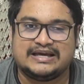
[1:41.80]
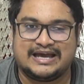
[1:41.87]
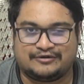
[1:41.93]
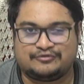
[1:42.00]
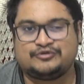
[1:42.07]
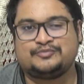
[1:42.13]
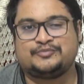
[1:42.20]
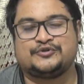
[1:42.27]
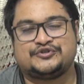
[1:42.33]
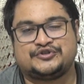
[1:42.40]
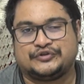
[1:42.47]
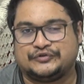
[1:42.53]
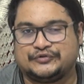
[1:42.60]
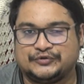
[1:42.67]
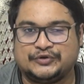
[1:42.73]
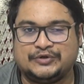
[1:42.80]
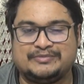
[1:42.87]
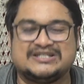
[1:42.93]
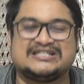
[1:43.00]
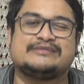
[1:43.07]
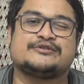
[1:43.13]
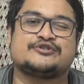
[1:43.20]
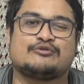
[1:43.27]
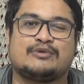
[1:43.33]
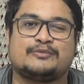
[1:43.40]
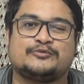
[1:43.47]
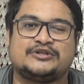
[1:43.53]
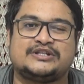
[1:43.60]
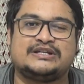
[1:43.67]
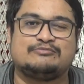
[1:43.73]
এখন পর্যন্ত বিসিবির
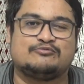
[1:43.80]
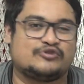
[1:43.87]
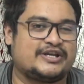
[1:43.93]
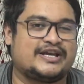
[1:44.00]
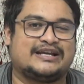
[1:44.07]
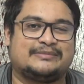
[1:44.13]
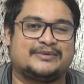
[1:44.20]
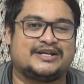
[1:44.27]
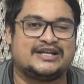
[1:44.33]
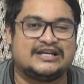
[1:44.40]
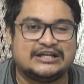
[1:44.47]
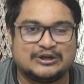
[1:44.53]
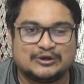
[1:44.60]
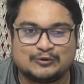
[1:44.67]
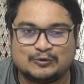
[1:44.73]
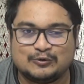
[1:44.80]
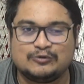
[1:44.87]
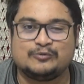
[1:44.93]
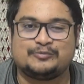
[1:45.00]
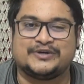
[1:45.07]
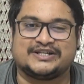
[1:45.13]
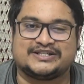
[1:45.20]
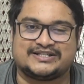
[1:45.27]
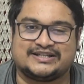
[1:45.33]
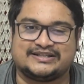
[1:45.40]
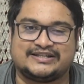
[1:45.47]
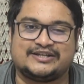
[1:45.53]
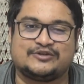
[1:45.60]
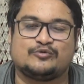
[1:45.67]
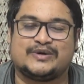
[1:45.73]
সভাপতি মুখে একেবারে কুলু পেটেছেন
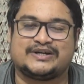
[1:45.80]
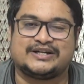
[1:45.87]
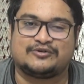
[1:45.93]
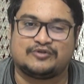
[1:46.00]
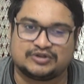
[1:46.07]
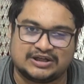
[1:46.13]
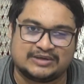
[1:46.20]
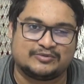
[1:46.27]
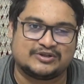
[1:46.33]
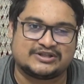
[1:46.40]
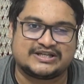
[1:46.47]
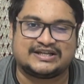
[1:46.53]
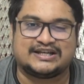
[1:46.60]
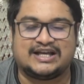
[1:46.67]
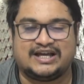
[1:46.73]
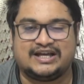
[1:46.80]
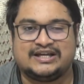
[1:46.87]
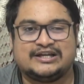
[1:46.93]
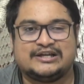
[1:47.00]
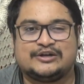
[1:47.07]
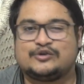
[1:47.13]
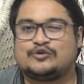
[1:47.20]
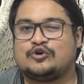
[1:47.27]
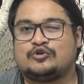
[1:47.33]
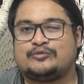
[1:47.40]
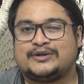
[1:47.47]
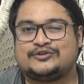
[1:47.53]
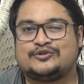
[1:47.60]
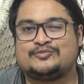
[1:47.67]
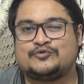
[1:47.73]
তিনি খুব একটা কথা বলছেন না
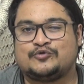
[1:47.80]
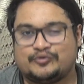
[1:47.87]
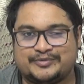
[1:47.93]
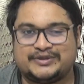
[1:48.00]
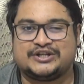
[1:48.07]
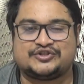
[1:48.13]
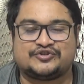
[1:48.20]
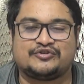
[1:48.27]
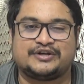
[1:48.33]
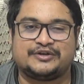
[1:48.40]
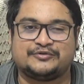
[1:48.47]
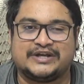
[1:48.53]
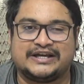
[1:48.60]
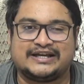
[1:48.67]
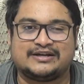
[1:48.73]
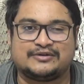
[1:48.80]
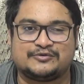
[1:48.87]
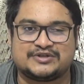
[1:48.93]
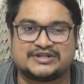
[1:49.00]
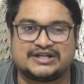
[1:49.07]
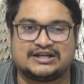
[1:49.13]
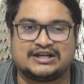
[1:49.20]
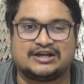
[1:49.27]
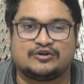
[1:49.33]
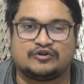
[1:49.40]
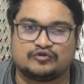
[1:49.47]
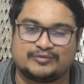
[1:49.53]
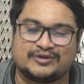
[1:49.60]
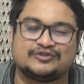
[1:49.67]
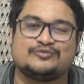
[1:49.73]
গণমাধ্যম কর্মীদের সঙ্গেও দেখা করছেন না
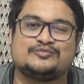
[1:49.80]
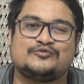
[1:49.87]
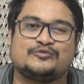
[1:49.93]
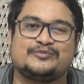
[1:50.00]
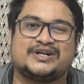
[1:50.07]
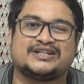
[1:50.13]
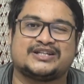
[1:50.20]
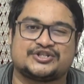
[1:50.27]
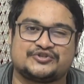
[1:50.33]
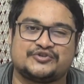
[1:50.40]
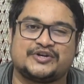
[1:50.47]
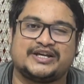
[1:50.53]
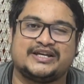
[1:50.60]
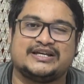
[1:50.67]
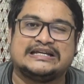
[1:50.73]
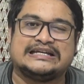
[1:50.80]
গণমাধ্যম কর্মীরা তার সঙ্গে